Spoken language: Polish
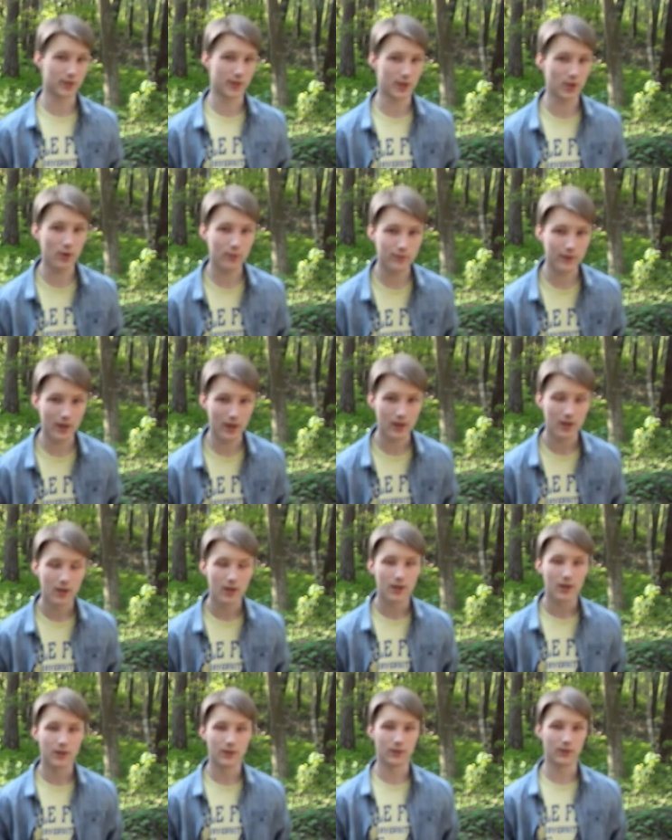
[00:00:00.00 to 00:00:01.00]

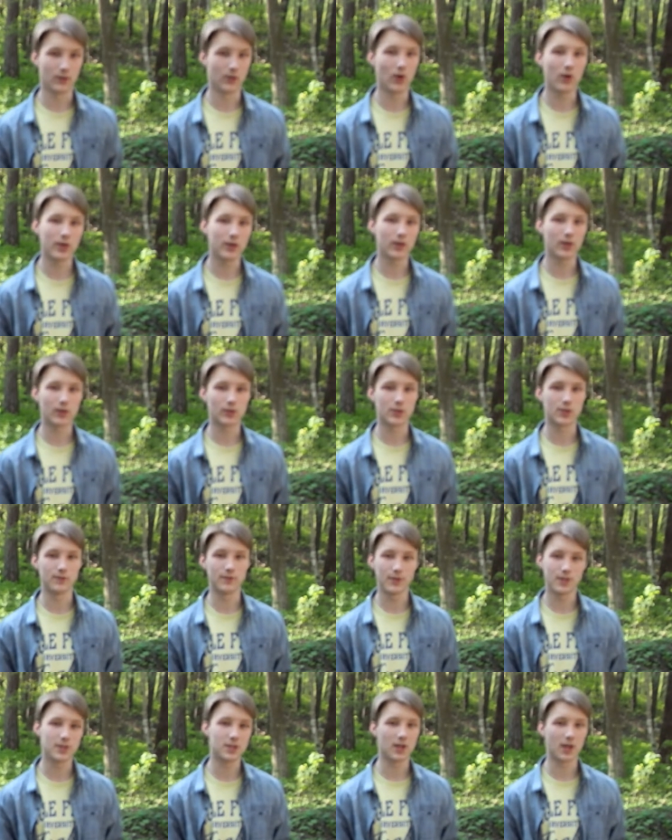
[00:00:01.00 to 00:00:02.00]
turniejowe, no i
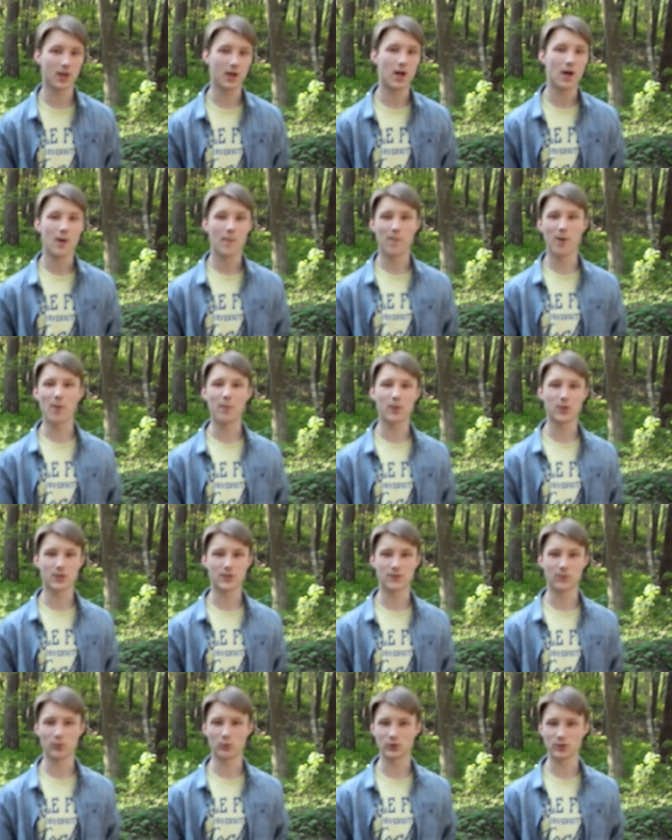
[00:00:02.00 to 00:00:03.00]
oczywiście
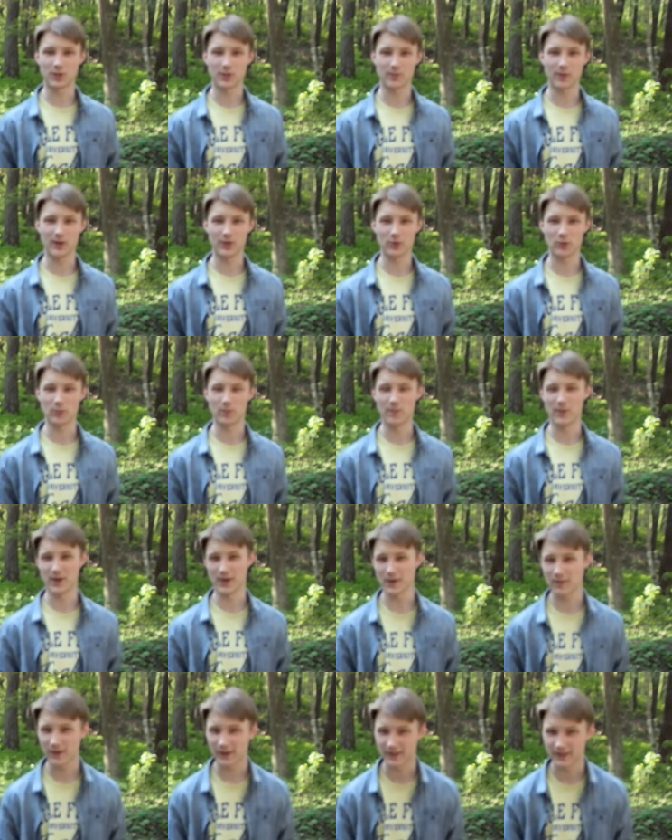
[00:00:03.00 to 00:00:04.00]
pomoc w
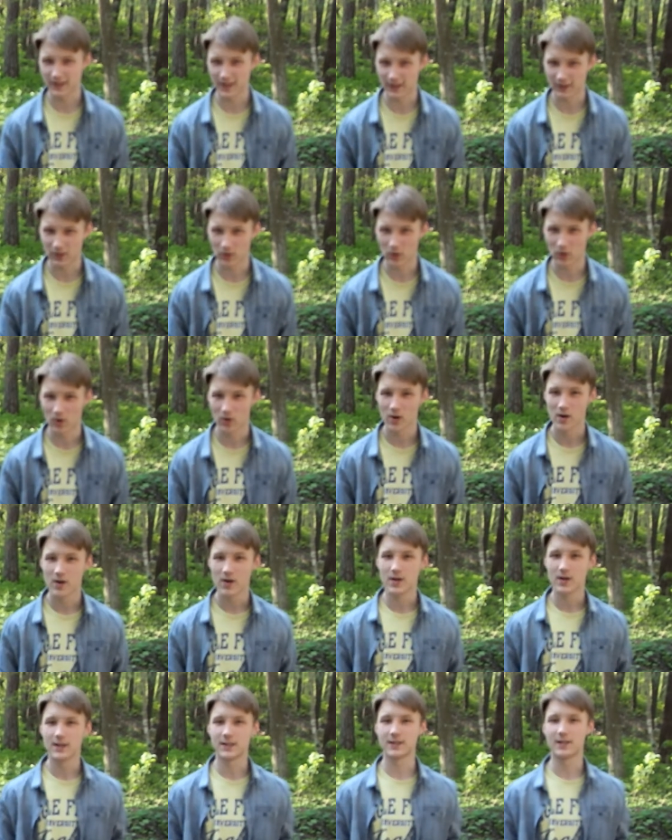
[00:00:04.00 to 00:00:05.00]
utrzymaniu
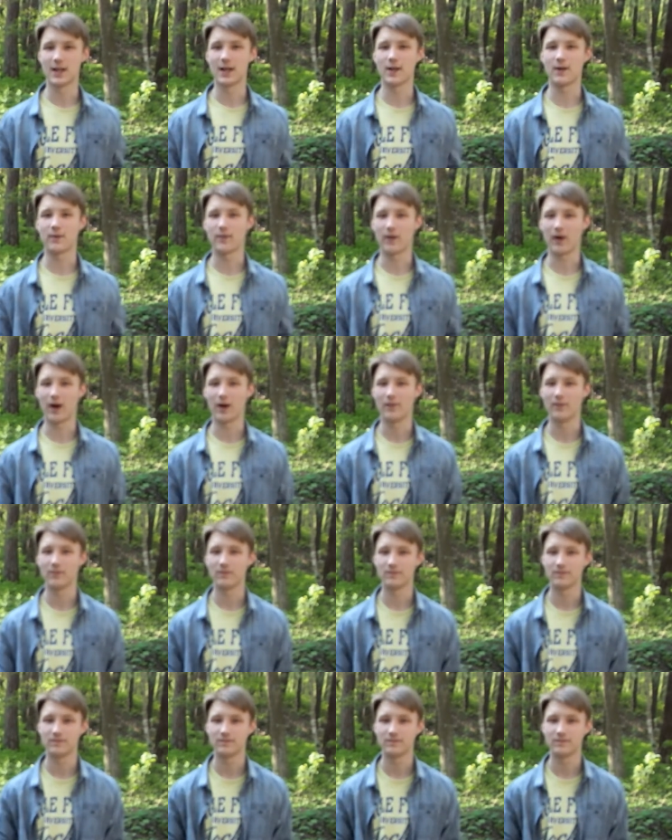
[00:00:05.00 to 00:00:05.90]
prywatnego serwa.